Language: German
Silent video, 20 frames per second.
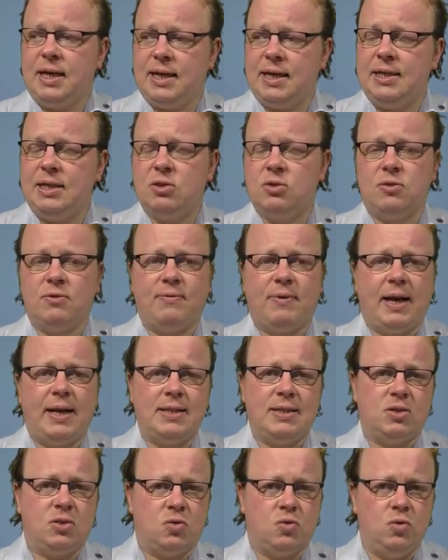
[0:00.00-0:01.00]
Richtung
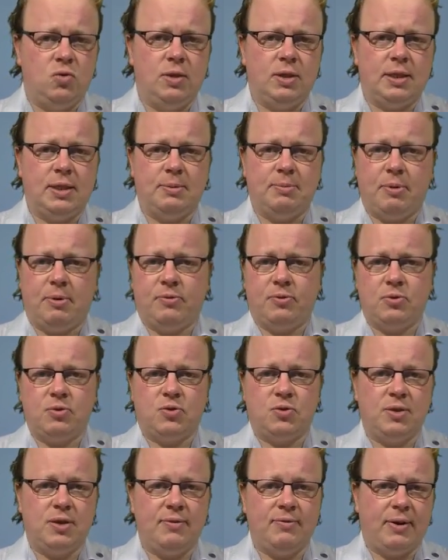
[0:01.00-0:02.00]
weißen König nicht mehr
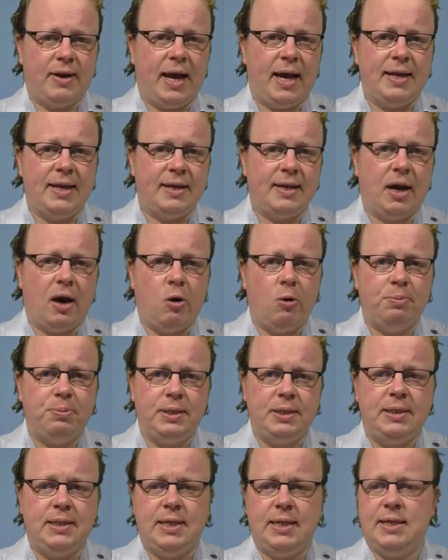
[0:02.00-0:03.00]
funktionieren, weil einer der
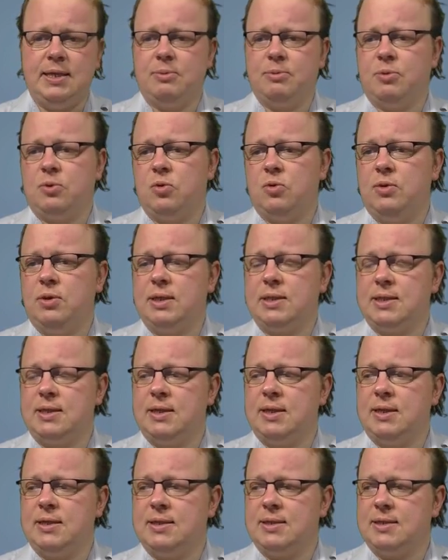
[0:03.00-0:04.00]
Hauptideen im
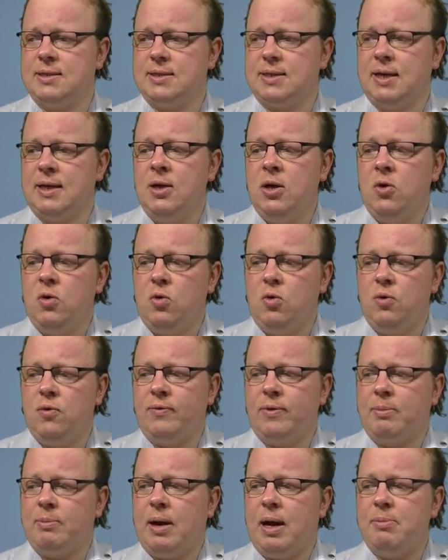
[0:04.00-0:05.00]
Königsinder ist es ja,
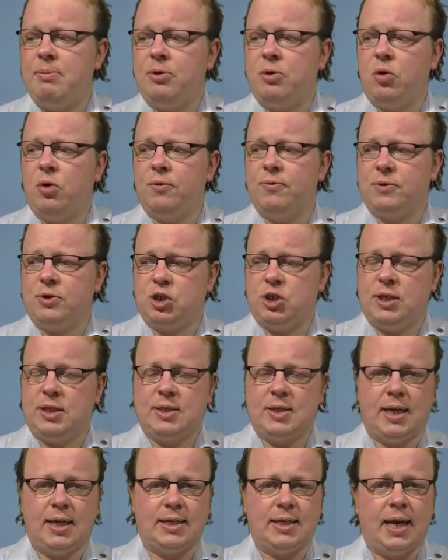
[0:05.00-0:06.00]
irgendwann mal mit Läufer
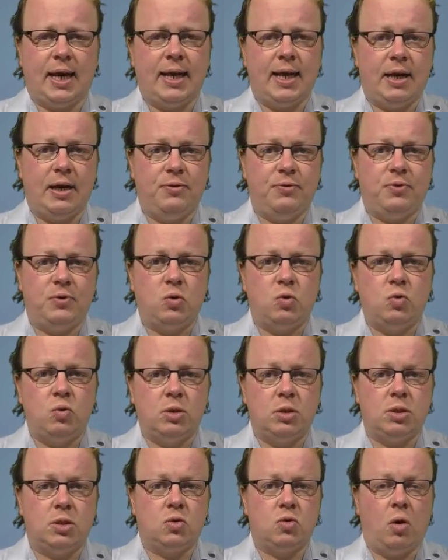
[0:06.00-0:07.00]
schlägt H3 eine
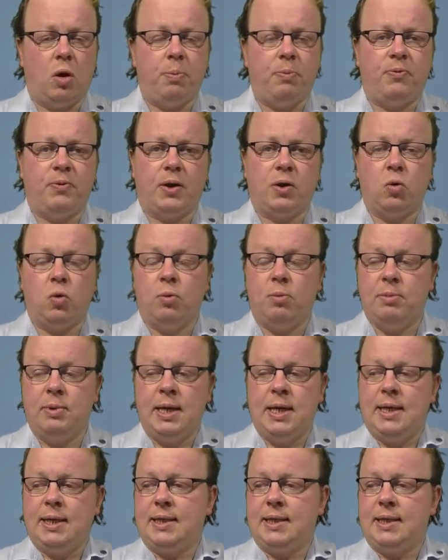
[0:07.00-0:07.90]
Figur zu opfern, um